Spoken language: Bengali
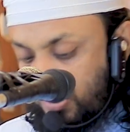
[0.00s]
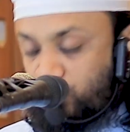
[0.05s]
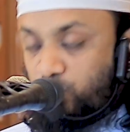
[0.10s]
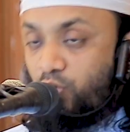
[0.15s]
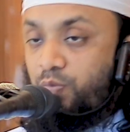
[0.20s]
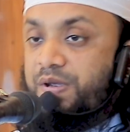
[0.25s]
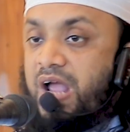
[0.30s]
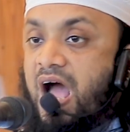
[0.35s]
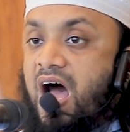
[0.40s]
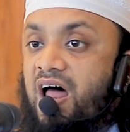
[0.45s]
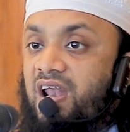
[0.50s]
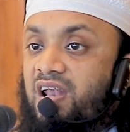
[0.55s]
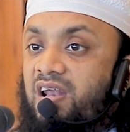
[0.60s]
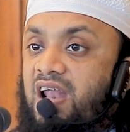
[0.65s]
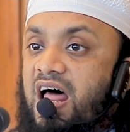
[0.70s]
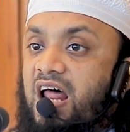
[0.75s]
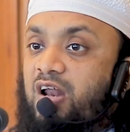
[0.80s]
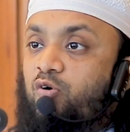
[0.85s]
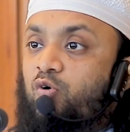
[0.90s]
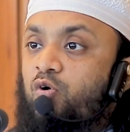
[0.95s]
তুমি
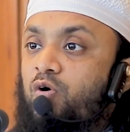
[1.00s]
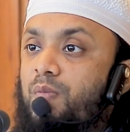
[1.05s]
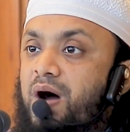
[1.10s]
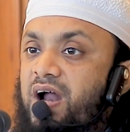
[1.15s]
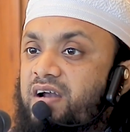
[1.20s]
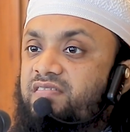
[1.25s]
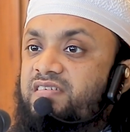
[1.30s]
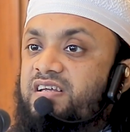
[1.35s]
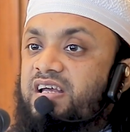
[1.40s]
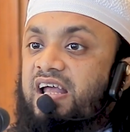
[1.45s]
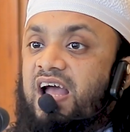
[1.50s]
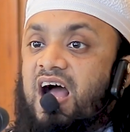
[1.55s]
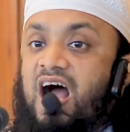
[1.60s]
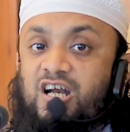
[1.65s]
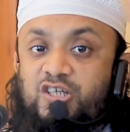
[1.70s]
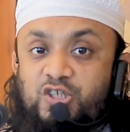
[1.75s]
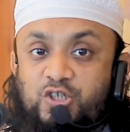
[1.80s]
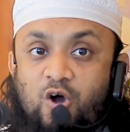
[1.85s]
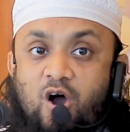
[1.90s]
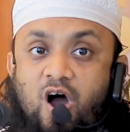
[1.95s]
আল্লাহর ক্ষমার দিকে
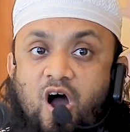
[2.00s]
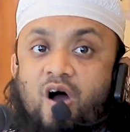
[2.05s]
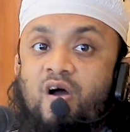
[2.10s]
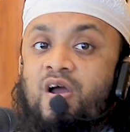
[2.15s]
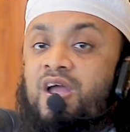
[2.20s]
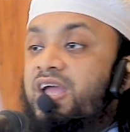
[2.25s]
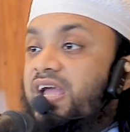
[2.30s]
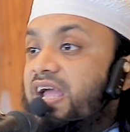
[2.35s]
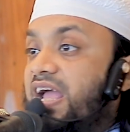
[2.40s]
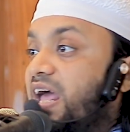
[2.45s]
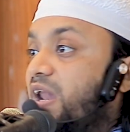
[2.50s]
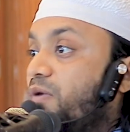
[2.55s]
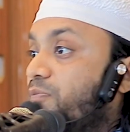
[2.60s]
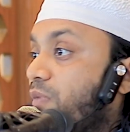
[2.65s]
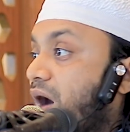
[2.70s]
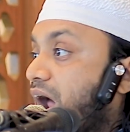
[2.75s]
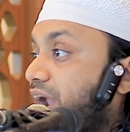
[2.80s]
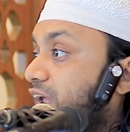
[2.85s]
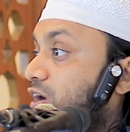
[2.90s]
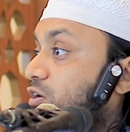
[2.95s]
আসো এর
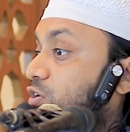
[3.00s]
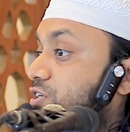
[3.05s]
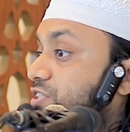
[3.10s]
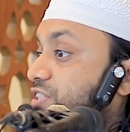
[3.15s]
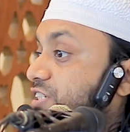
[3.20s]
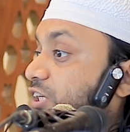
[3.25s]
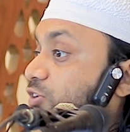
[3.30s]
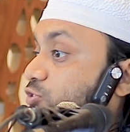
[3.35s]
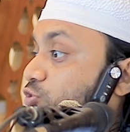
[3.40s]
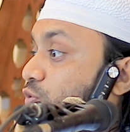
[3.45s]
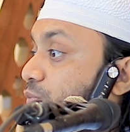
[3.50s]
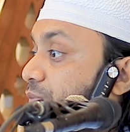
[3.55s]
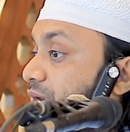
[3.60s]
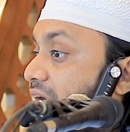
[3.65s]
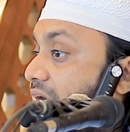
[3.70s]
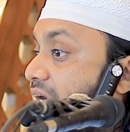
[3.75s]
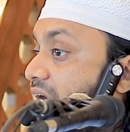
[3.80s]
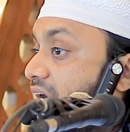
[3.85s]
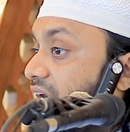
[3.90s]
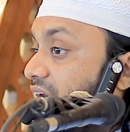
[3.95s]
মানে হচ্ছে তুমি
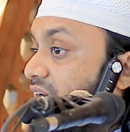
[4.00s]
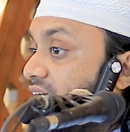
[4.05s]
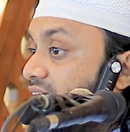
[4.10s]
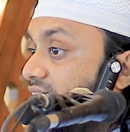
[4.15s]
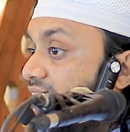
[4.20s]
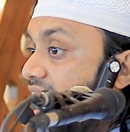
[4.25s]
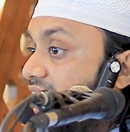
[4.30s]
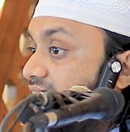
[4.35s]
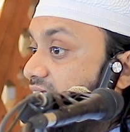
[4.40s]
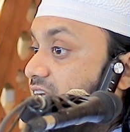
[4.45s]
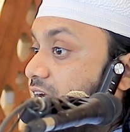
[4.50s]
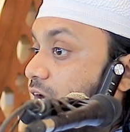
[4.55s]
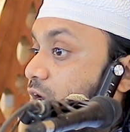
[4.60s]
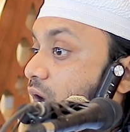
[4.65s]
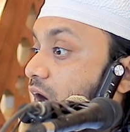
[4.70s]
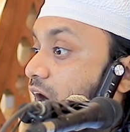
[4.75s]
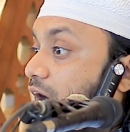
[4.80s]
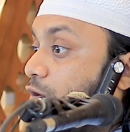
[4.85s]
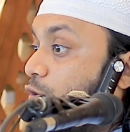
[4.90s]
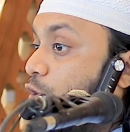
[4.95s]
আল্লাহর
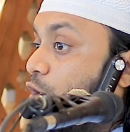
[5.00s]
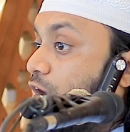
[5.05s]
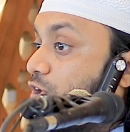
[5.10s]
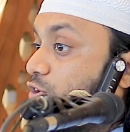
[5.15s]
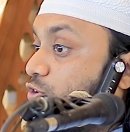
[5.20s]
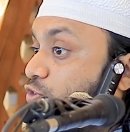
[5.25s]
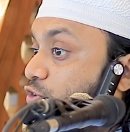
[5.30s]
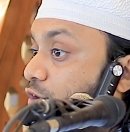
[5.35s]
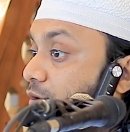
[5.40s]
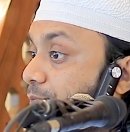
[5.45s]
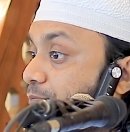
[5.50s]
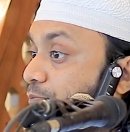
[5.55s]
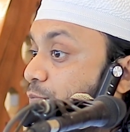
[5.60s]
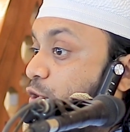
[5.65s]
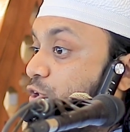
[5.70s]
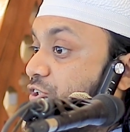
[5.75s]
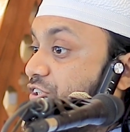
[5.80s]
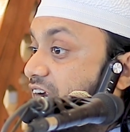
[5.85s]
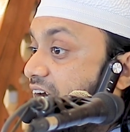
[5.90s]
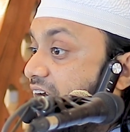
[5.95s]
দেওয়া কর্তব্য
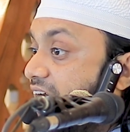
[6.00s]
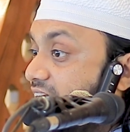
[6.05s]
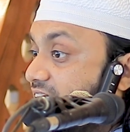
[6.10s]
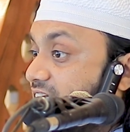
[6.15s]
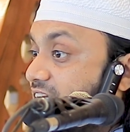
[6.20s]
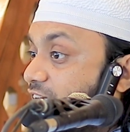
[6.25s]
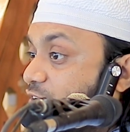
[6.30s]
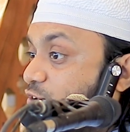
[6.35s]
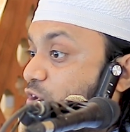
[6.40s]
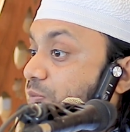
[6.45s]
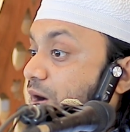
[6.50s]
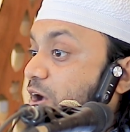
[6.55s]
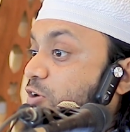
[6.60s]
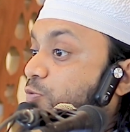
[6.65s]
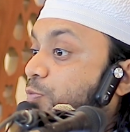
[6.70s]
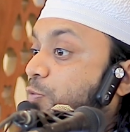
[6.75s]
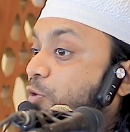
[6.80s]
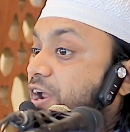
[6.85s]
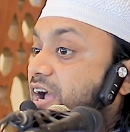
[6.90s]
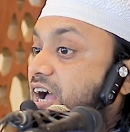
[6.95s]
যা যা তোমার
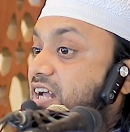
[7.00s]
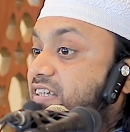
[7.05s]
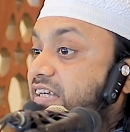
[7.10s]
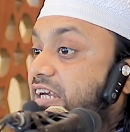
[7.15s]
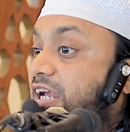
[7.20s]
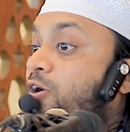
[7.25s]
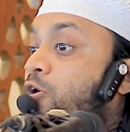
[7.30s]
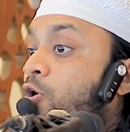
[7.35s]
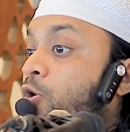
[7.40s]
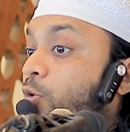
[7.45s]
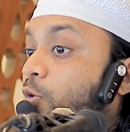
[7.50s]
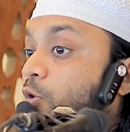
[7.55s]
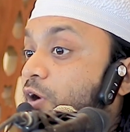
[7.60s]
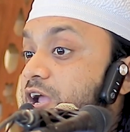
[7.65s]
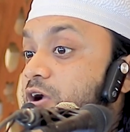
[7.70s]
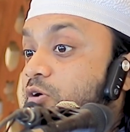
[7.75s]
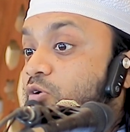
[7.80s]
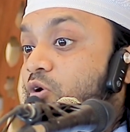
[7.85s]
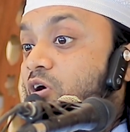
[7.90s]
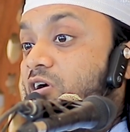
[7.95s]
উপরে আসে ওই
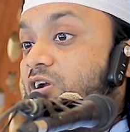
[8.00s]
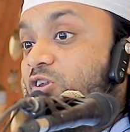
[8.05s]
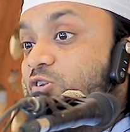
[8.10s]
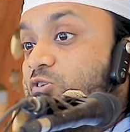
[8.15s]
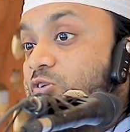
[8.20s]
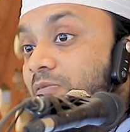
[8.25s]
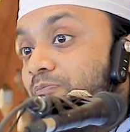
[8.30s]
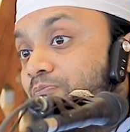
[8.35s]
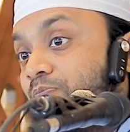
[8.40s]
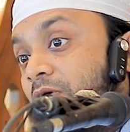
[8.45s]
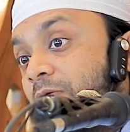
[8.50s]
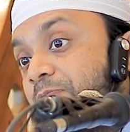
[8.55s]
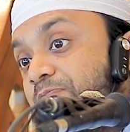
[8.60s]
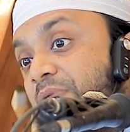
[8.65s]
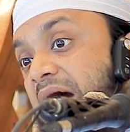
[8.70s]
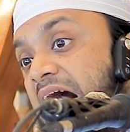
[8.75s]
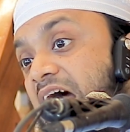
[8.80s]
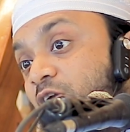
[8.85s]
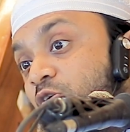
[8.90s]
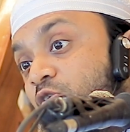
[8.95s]
কর্তব্য
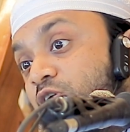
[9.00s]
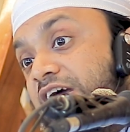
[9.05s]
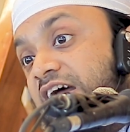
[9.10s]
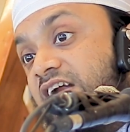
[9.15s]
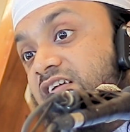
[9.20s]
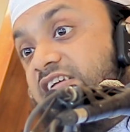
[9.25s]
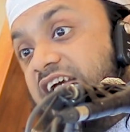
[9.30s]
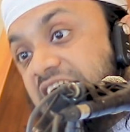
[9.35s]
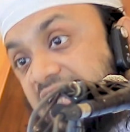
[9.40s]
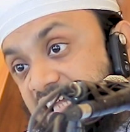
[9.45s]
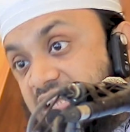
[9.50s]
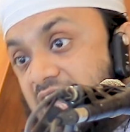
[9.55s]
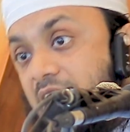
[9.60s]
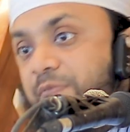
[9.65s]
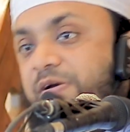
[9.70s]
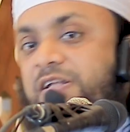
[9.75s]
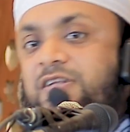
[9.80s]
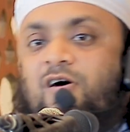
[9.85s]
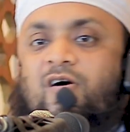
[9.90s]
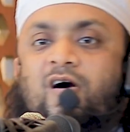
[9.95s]
পালনের দিকে
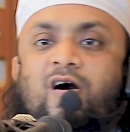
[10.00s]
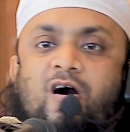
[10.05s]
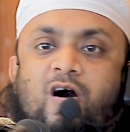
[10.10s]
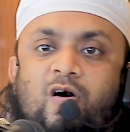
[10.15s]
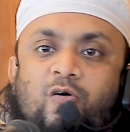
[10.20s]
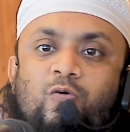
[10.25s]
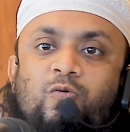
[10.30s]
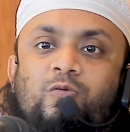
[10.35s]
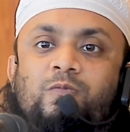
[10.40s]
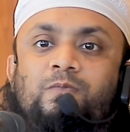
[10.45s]
ধাবিত হও